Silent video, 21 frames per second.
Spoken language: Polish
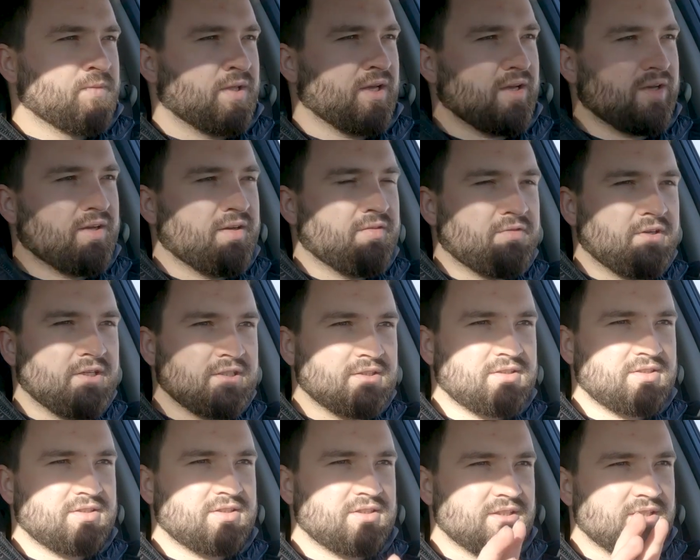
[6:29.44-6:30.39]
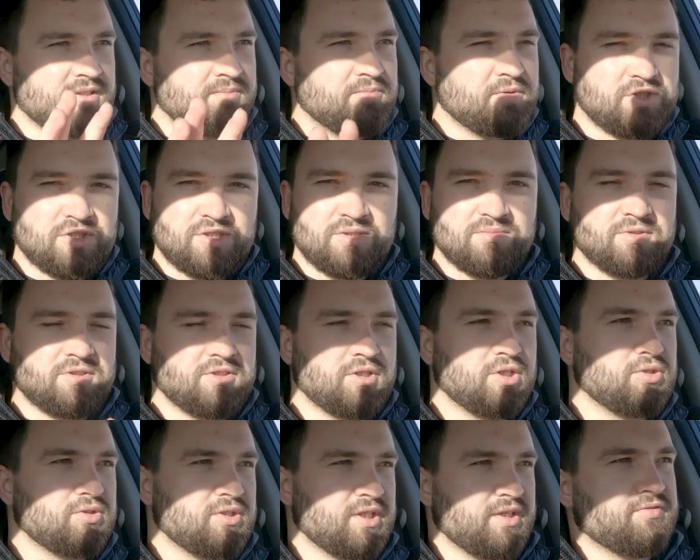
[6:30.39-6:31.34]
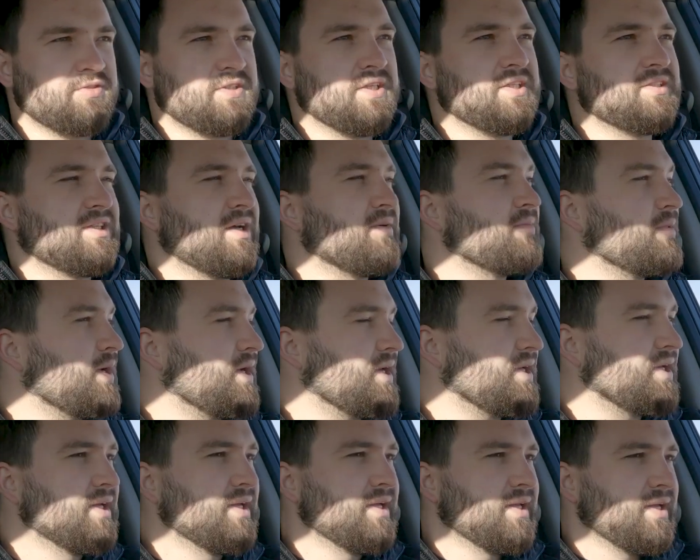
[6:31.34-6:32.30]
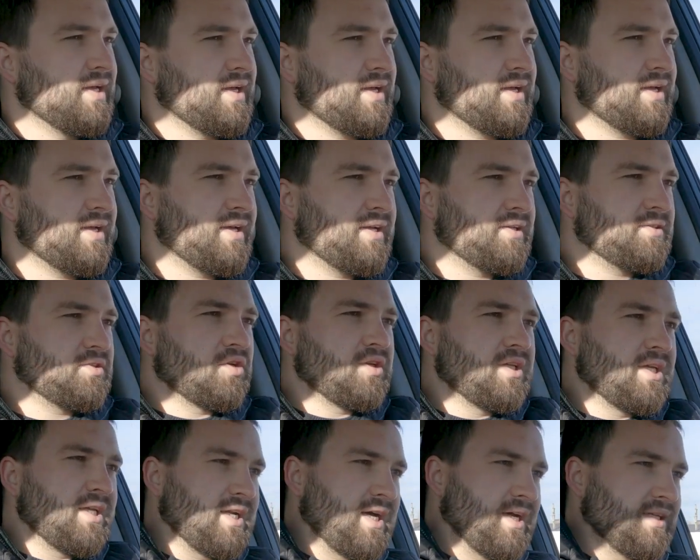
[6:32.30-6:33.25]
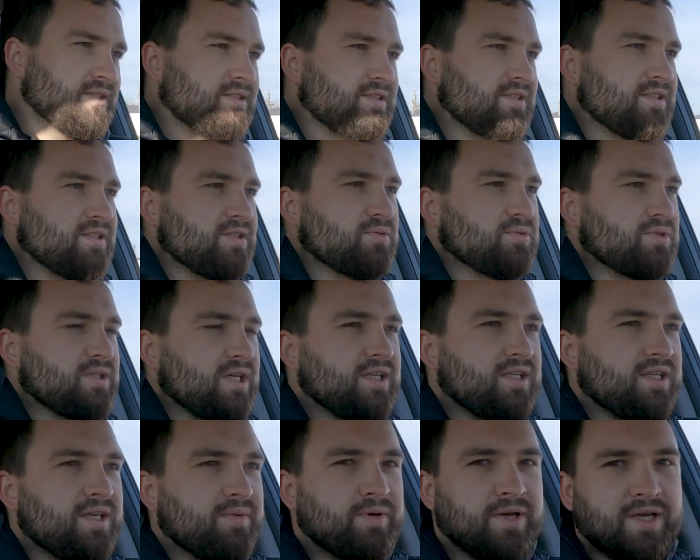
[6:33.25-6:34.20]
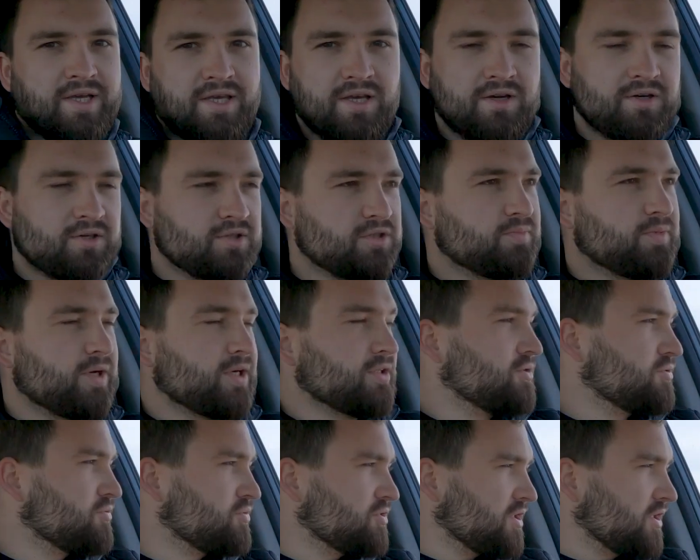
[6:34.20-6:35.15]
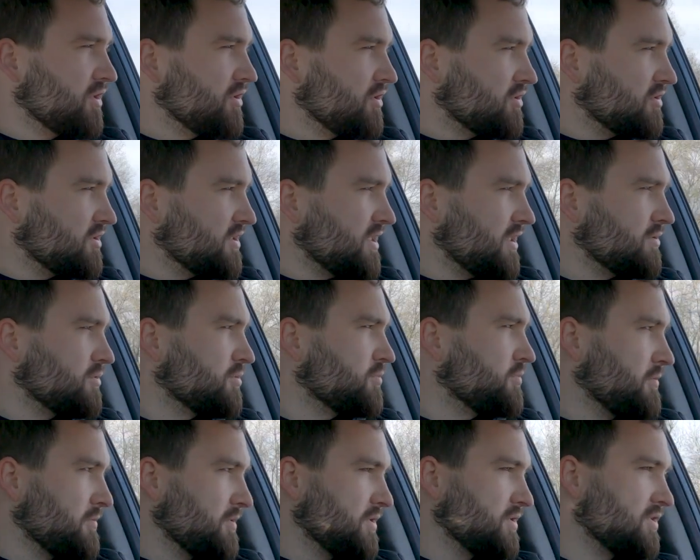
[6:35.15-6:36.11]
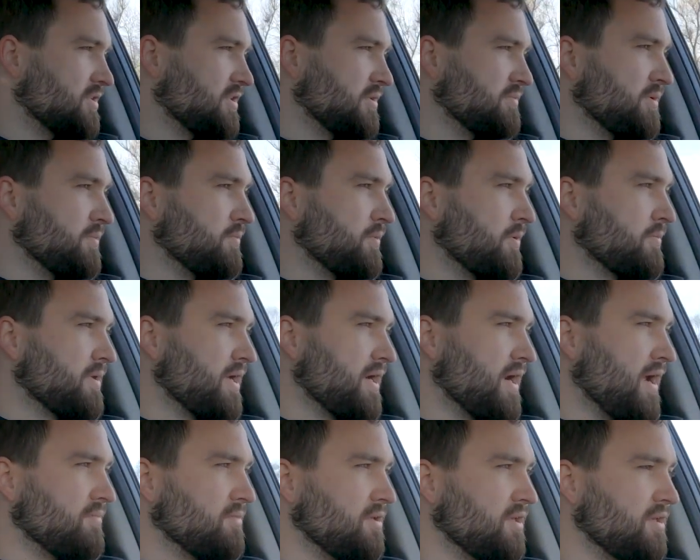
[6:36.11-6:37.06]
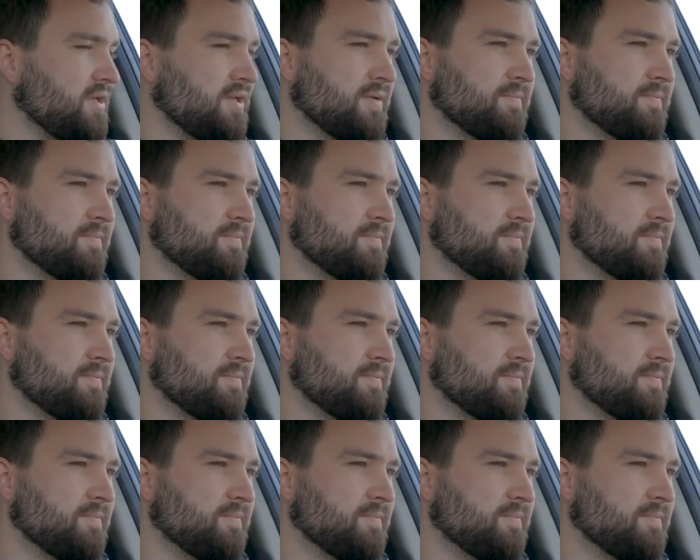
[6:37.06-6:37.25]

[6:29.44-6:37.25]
e, więc e, mieścimy się tutaj w tej samej e, tolerancji. Tutaj nie ma jakiegoś bardzo dużego rozjazdu pomiędzy tymi pomiarami.